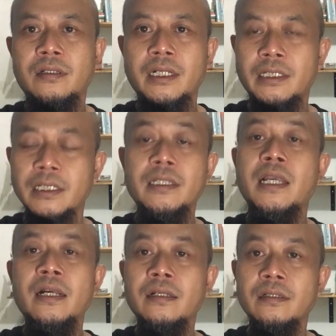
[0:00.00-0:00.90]
kritik
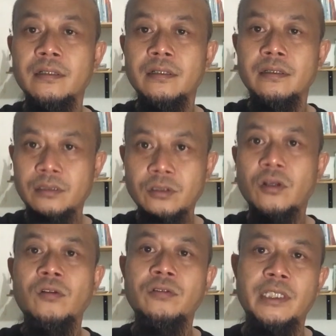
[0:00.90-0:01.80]
yang
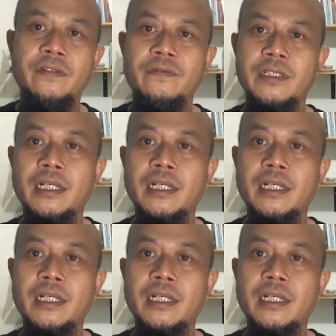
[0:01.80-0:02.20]
solutif